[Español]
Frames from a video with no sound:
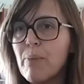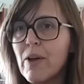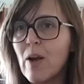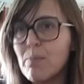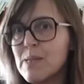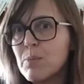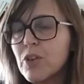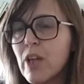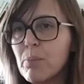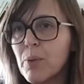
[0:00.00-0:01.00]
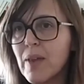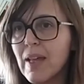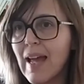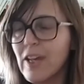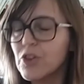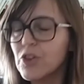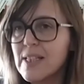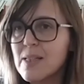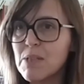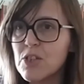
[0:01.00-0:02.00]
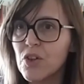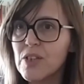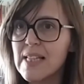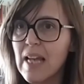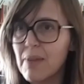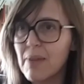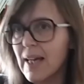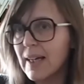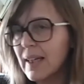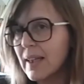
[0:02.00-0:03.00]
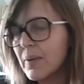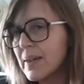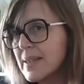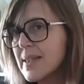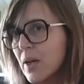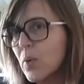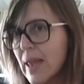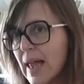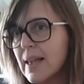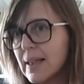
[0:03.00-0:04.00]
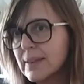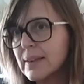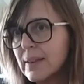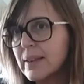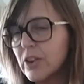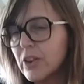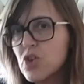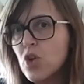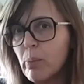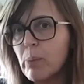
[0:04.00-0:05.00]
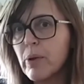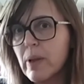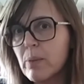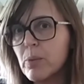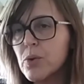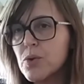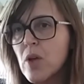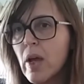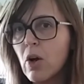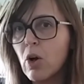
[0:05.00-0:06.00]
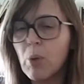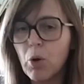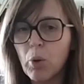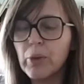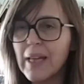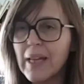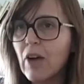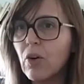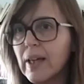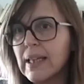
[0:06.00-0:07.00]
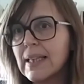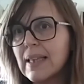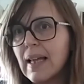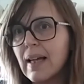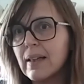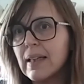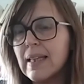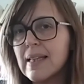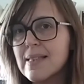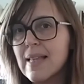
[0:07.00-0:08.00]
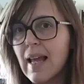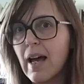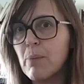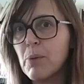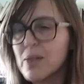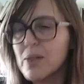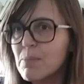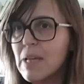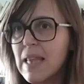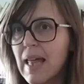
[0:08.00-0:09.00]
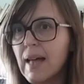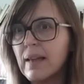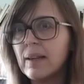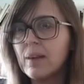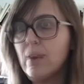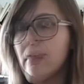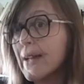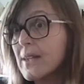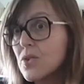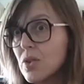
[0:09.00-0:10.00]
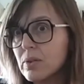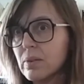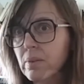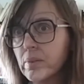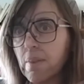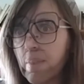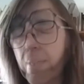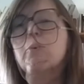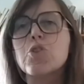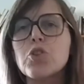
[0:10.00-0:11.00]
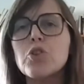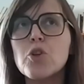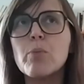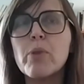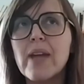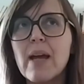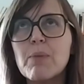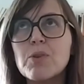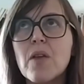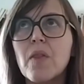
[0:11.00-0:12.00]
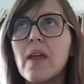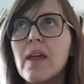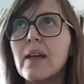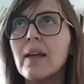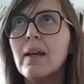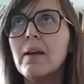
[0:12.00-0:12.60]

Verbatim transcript: pero al mismo tiempo de que hay otras dimensiones de la vida que deben ser cuidadas. Entonces, ¿cómo podemos, como comunidad concreta y desde la proximidad, eh, cuidar eso? no, nosotros no podríamos decir